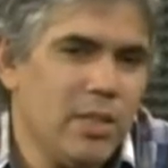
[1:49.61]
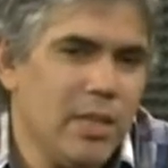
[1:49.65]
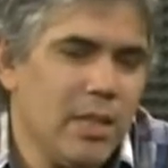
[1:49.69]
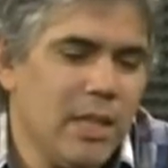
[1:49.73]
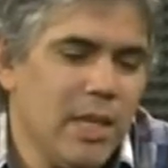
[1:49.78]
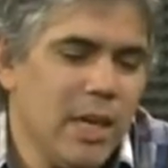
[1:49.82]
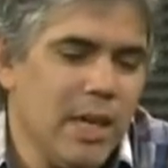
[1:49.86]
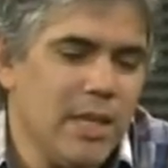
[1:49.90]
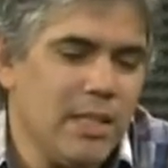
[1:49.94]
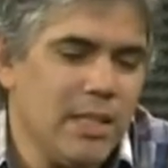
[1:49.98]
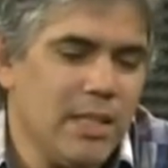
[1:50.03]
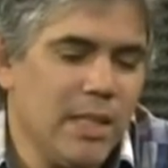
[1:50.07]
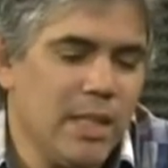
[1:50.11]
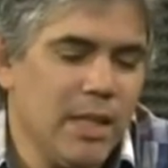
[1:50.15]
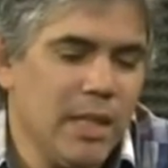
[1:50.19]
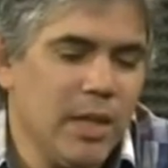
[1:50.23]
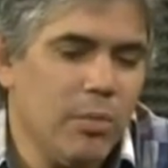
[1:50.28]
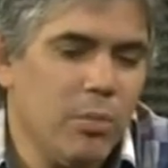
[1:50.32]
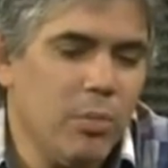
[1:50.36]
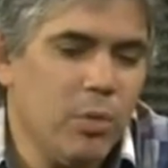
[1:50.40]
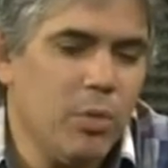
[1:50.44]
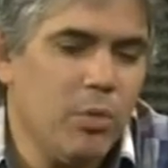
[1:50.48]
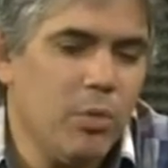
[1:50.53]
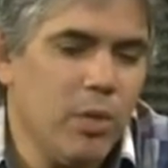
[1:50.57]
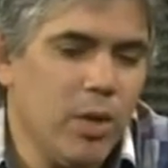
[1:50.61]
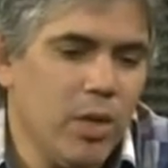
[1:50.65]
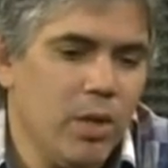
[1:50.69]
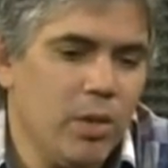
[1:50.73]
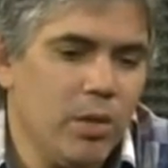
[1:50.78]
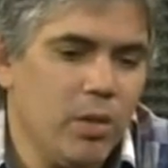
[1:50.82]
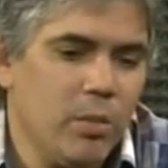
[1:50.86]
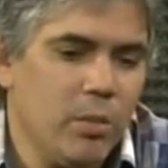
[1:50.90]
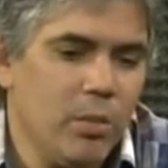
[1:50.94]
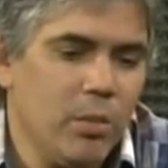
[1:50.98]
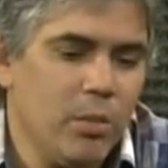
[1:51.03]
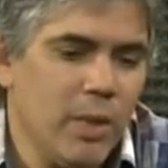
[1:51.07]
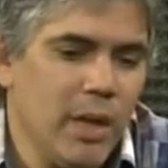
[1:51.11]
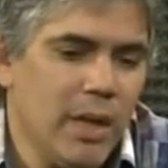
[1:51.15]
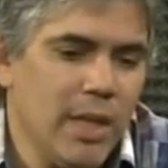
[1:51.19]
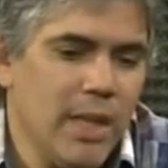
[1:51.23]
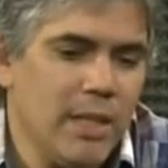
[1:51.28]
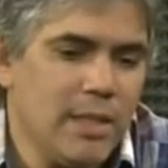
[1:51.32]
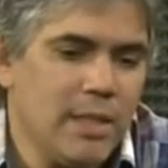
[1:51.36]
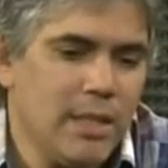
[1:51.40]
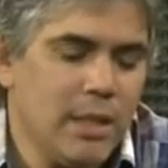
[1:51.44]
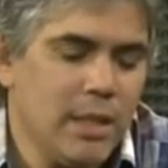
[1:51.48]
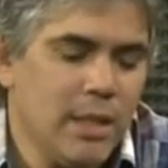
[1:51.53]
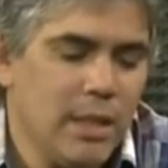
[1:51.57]
Así que es muy bueno como país
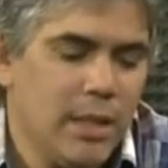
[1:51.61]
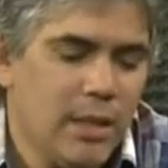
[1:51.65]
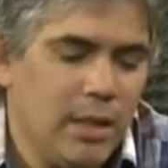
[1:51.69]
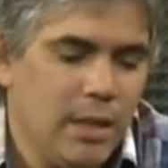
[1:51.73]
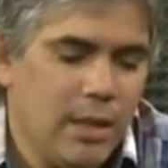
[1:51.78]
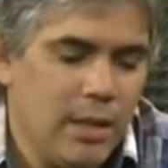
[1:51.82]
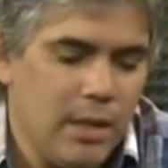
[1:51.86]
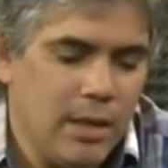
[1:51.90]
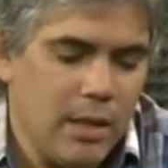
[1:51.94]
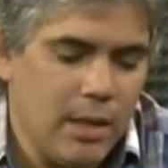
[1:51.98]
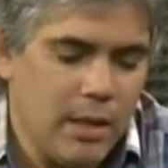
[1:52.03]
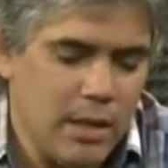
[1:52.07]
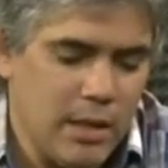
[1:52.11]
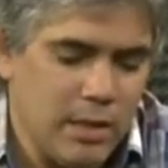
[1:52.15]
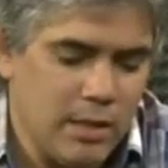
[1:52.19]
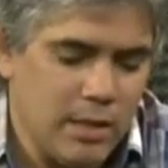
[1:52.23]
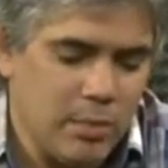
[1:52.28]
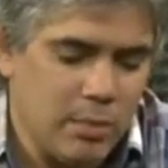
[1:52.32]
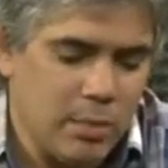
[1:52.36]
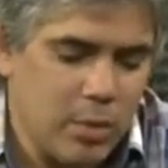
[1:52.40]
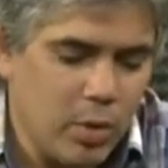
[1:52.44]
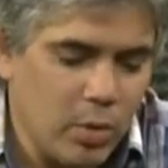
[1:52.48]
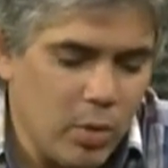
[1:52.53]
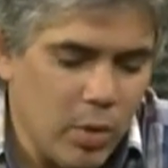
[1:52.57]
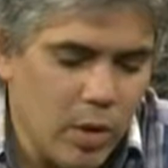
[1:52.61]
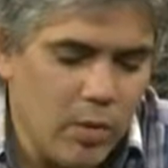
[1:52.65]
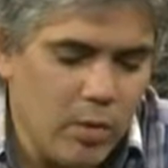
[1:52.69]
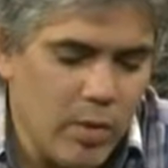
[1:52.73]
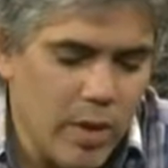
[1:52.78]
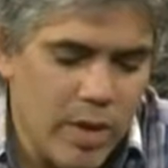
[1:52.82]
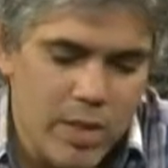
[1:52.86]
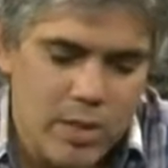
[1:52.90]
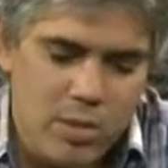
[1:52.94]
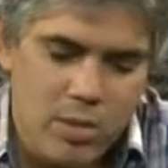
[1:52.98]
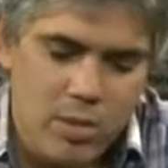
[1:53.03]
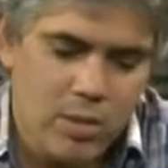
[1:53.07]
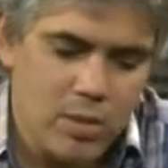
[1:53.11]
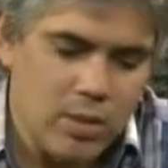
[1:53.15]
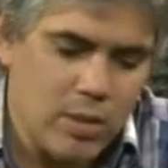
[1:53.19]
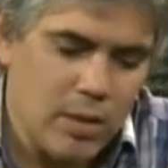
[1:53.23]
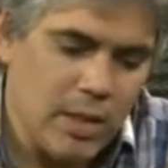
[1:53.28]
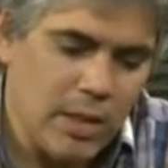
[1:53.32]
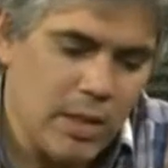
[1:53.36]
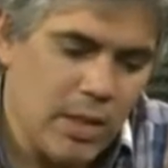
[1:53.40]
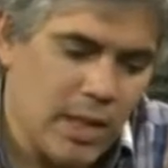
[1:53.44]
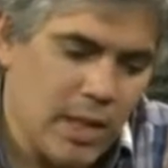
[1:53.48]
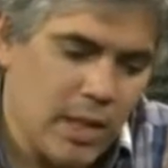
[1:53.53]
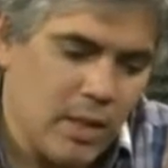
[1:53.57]
que se produzca un hecho y
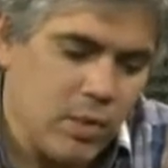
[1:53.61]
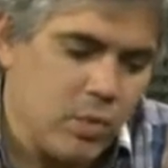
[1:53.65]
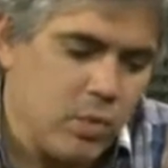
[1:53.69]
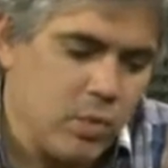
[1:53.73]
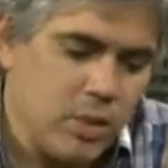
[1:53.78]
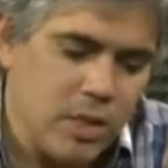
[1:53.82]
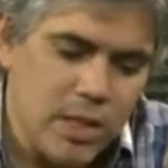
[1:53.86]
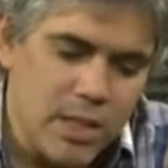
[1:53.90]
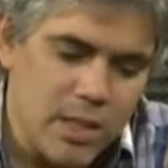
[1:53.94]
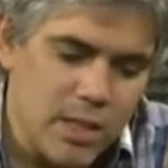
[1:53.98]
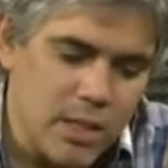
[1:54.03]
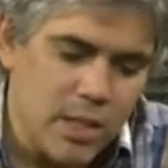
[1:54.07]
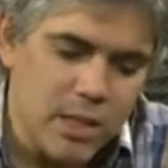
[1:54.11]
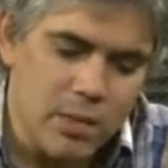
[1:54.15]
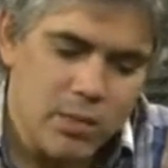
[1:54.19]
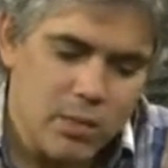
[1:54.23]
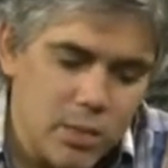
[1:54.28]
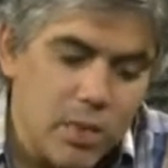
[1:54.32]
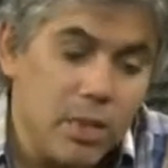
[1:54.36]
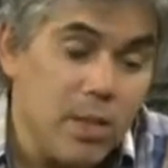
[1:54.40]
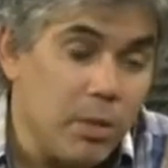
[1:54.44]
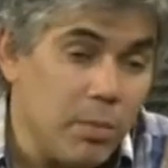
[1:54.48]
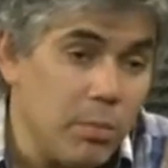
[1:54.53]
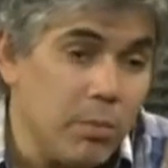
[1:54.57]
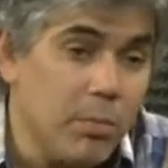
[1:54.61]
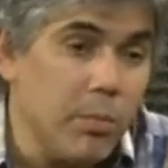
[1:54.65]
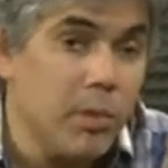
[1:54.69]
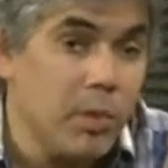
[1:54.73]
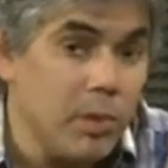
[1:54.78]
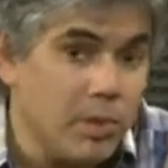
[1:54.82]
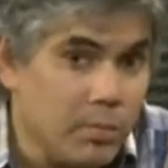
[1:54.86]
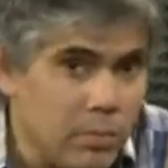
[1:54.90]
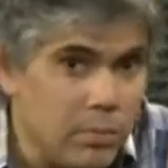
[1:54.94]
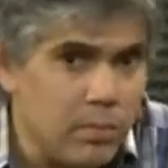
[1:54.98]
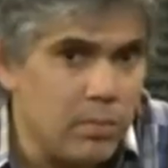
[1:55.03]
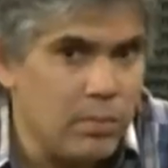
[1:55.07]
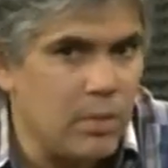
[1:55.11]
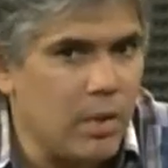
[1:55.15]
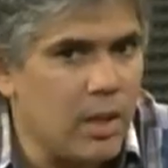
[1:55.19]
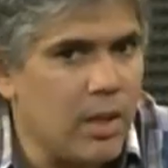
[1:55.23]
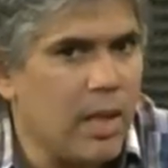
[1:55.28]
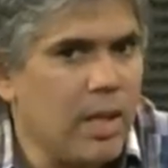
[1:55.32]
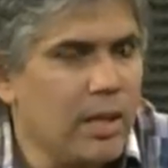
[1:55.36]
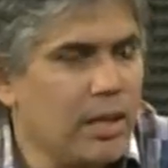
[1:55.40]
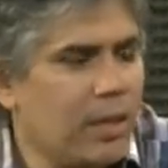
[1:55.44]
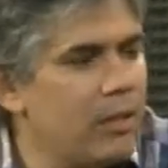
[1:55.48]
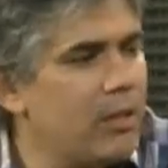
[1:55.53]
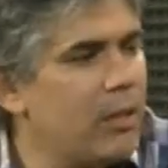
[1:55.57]
que la justicia en un tiempo
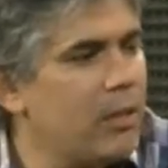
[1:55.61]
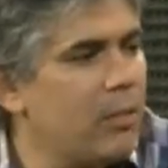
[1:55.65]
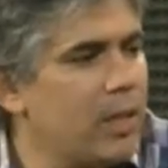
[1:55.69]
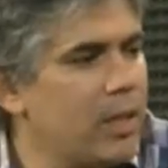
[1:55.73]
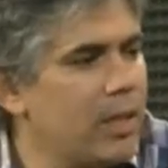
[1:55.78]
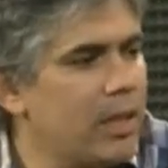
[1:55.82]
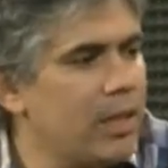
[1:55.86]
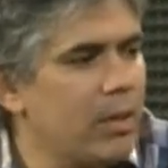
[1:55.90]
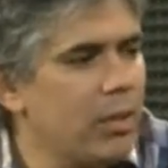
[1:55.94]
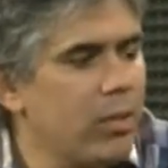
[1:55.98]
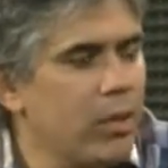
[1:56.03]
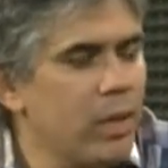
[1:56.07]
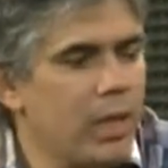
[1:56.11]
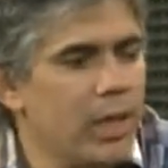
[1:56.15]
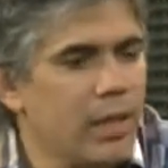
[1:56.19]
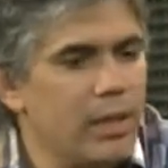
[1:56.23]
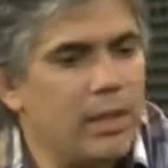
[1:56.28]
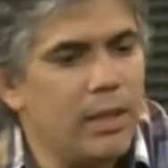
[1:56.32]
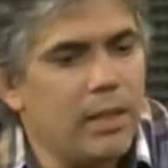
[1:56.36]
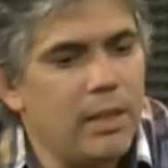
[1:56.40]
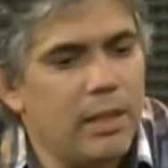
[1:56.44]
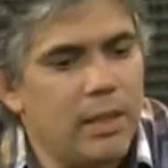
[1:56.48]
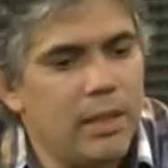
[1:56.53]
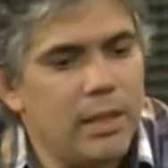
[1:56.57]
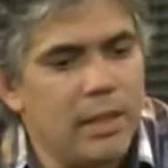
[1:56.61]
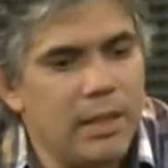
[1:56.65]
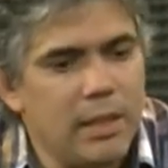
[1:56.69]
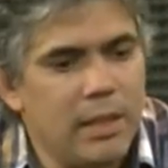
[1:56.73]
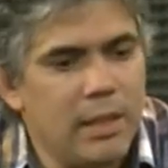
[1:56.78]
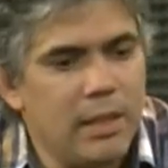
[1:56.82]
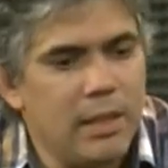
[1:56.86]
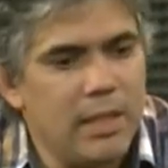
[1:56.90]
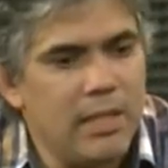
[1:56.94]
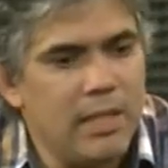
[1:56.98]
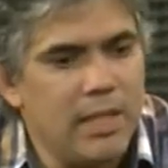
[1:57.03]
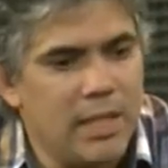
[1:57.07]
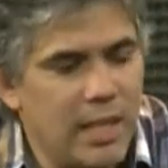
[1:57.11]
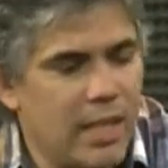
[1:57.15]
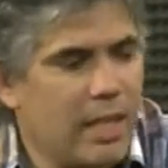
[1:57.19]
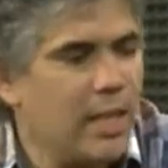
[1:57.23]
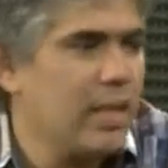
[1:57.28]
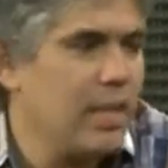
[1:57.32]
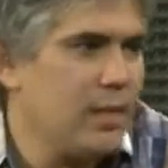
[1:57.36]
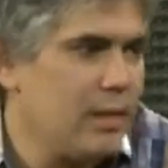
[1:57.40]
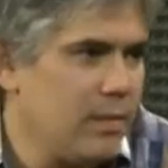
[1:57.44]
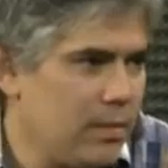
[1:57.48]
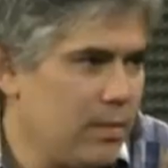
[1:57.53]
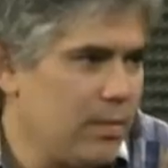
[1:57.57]
relativamente coherente eh, llegue
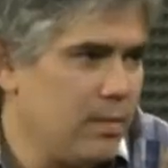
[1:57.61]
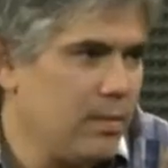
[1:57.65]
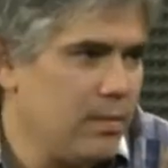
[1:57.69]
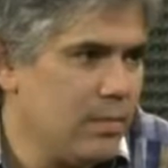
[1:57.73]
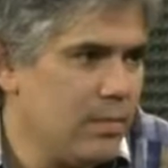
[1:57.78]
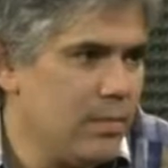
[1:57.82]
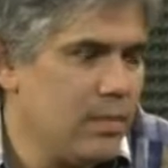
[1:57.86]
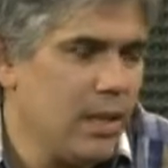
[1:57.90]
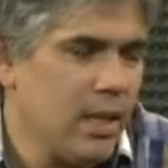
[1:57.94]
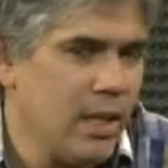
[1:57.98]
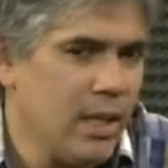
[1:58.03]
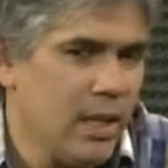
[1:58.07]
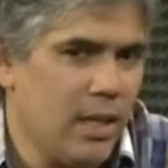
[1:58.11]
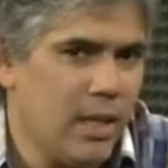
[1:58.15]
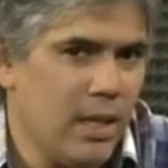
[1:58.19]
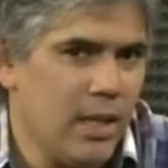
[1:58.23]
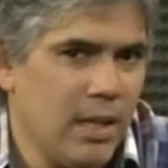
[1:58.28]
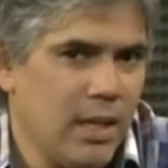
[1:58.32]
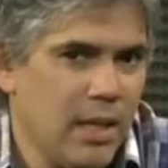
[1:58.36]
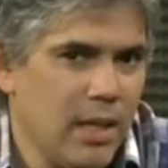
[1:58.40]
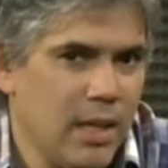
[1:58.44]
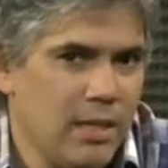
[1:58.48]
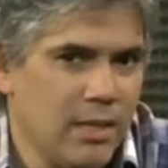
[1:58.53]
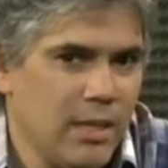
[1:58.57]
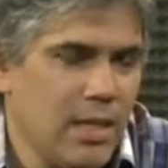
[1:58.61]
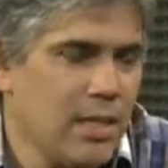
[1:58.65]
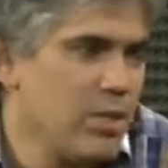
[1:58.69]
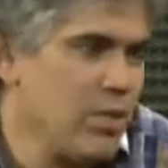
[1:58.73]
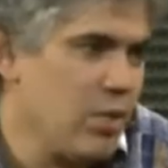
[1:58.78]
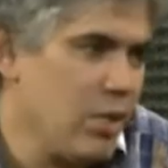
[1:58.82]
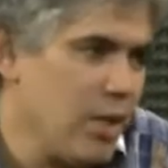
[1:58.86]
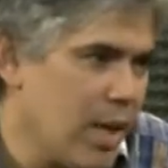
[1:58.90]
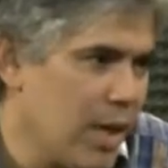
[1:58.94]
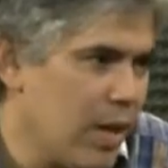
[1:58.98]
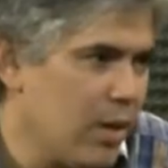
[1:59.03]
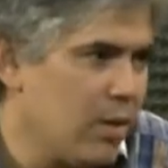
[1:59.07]
a, a sancionar.